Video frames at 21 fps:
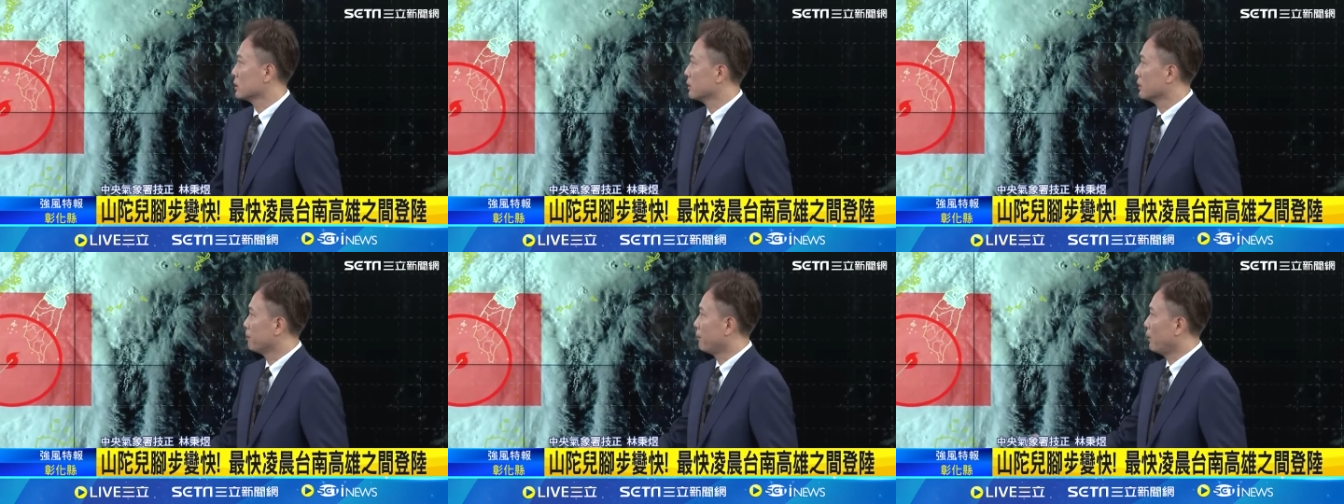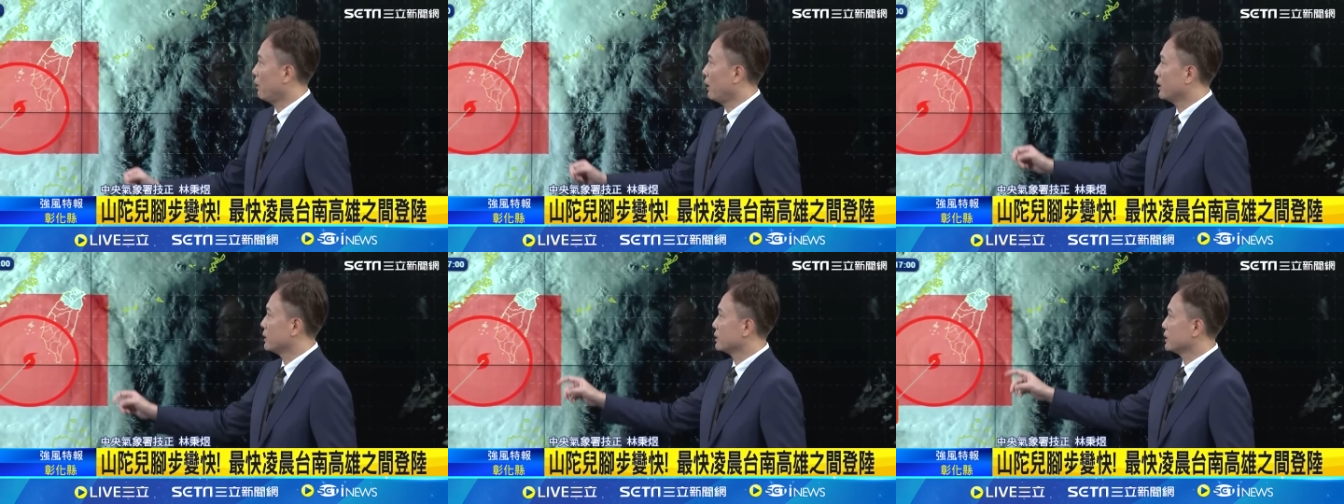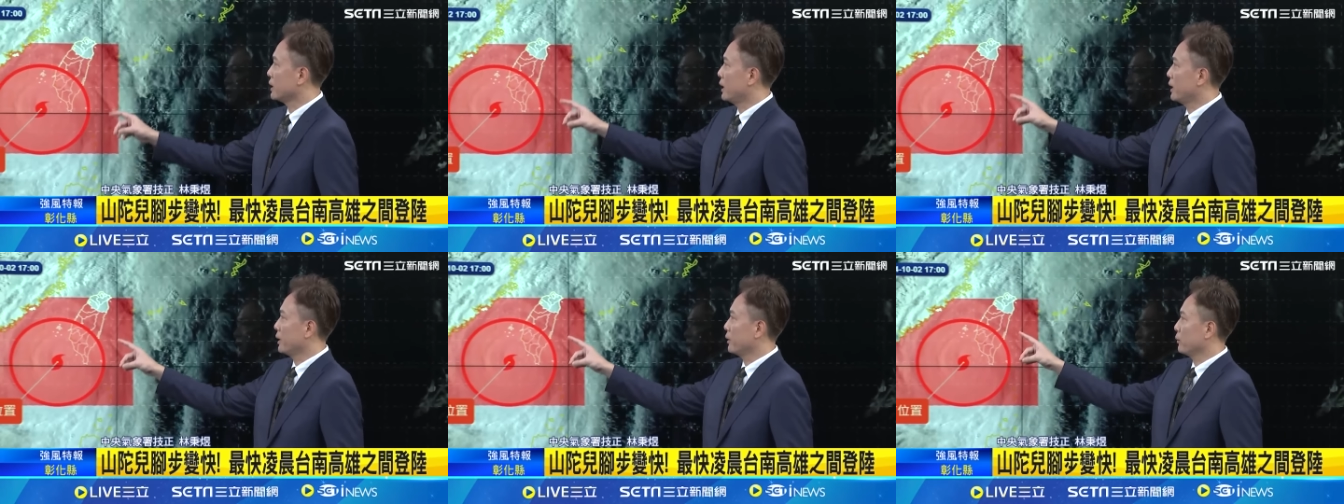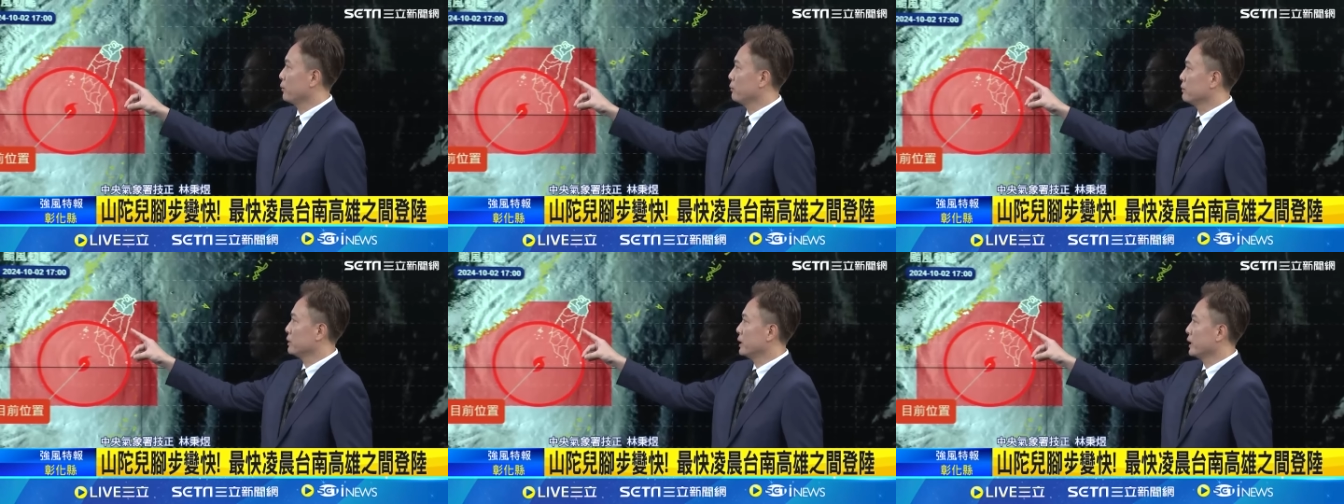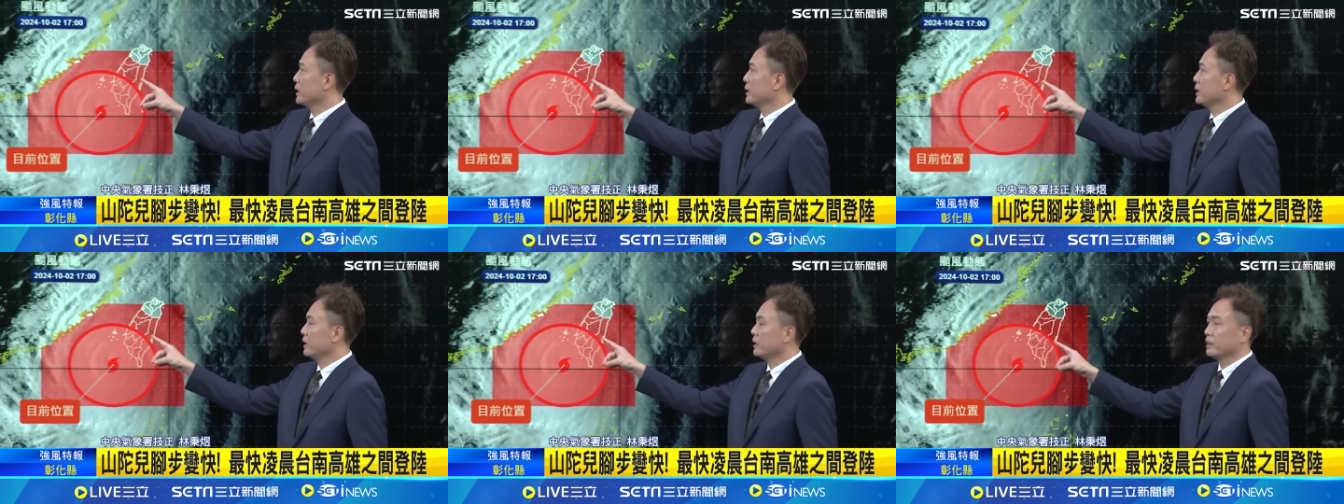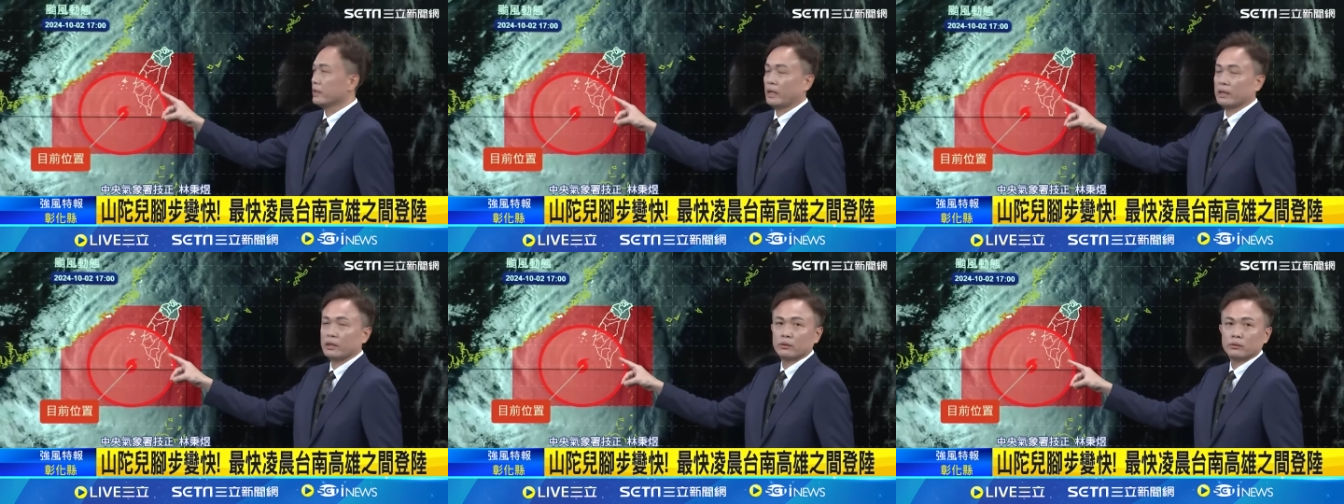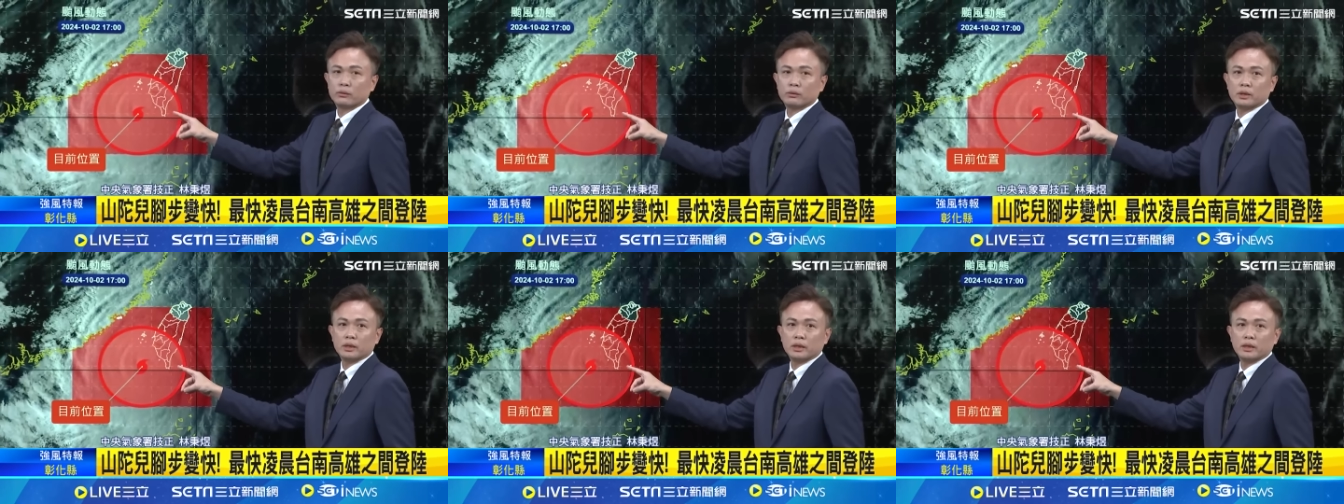着包含在云林以南的
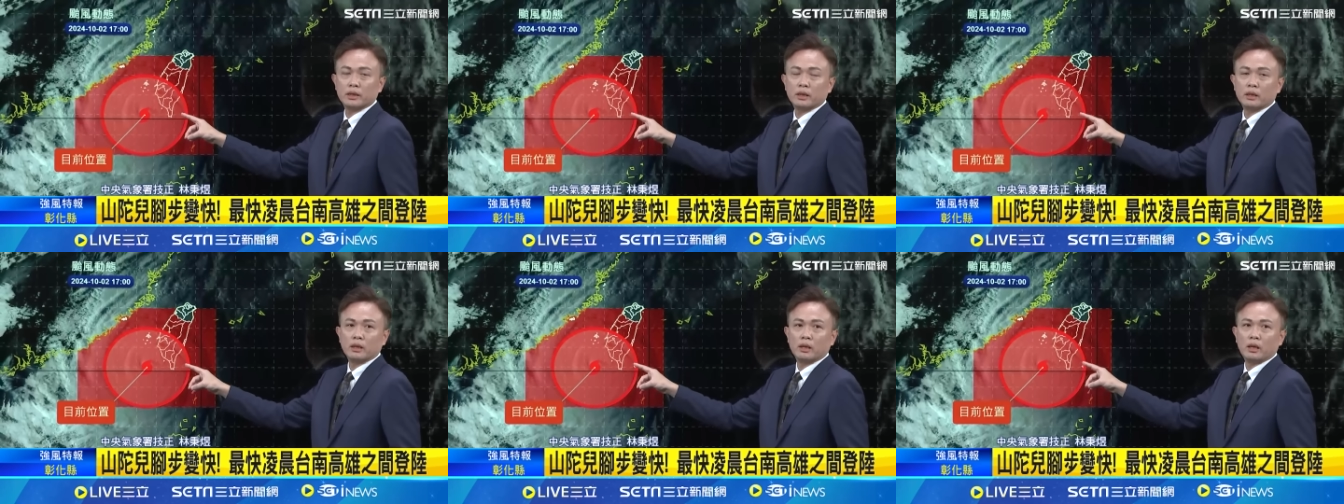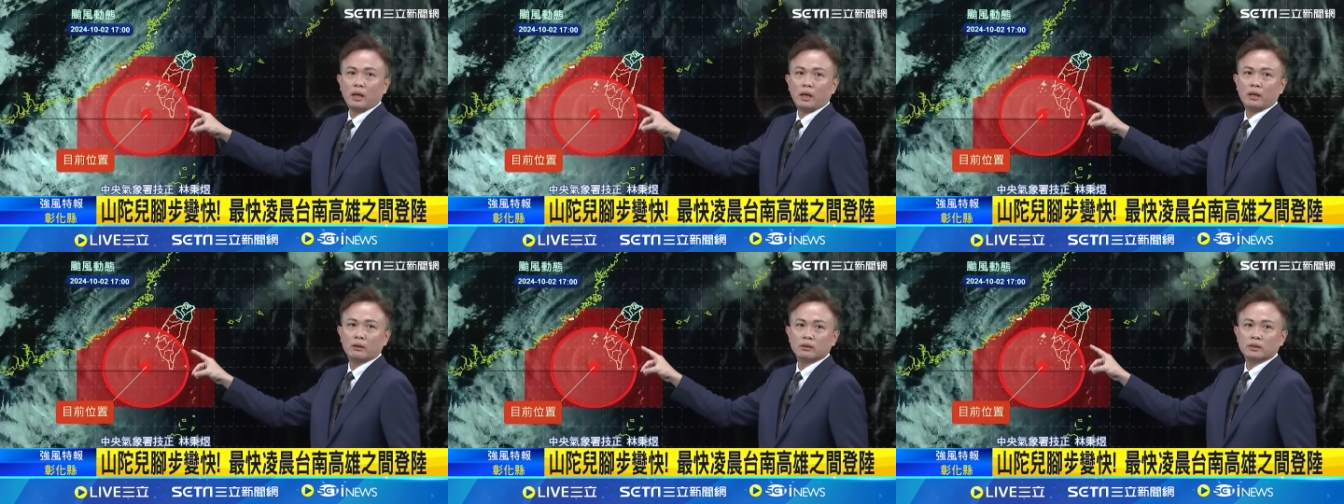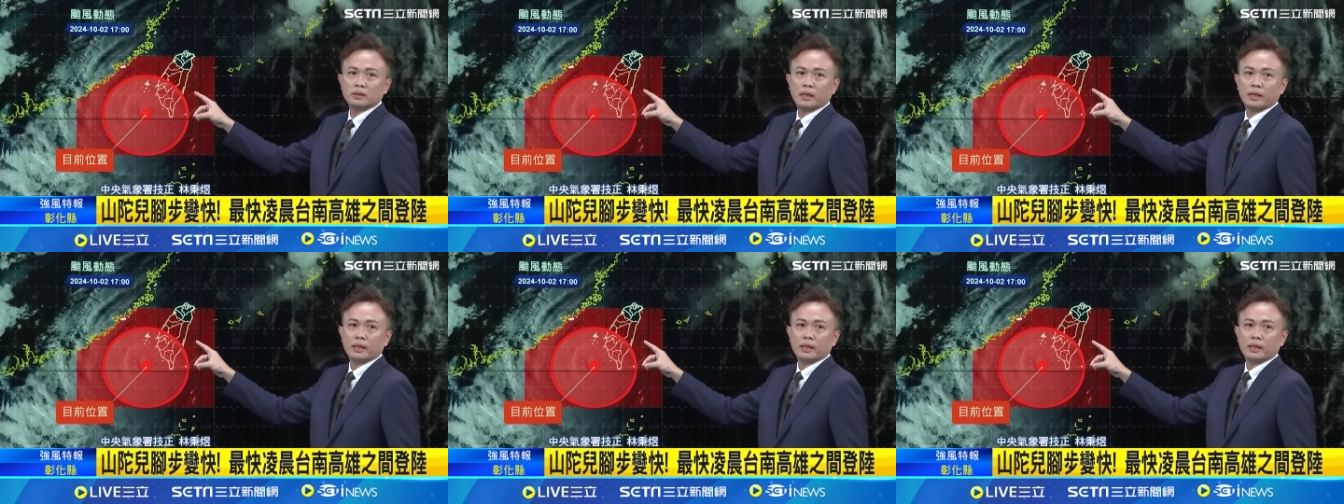陆地，还有